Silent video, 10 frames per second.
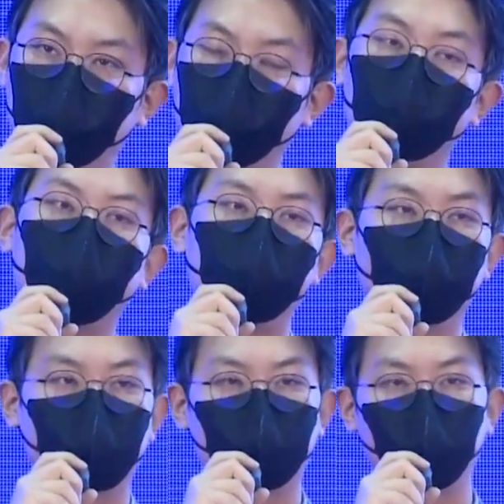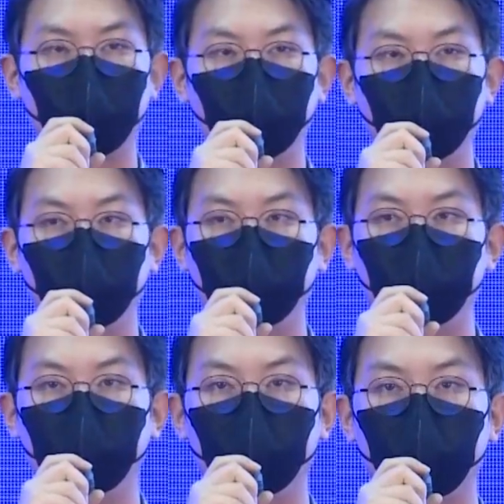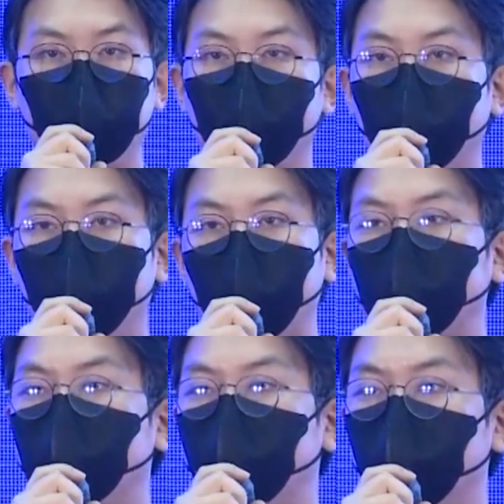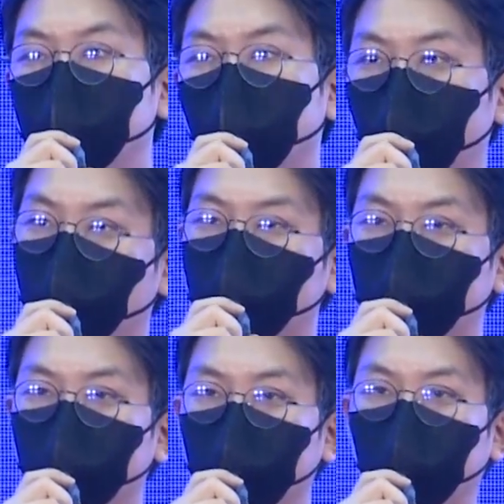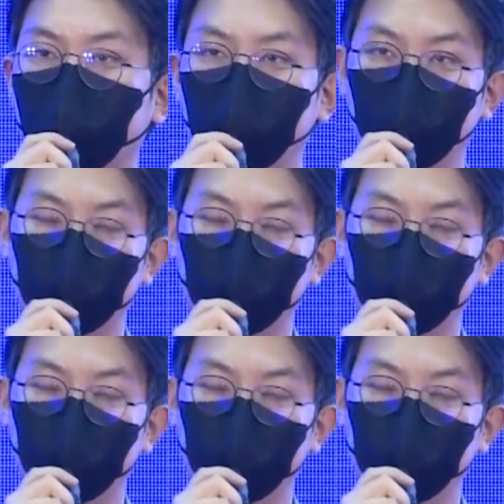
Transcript: 분산형 스토리지 기술에 매진을 하고 있습니다.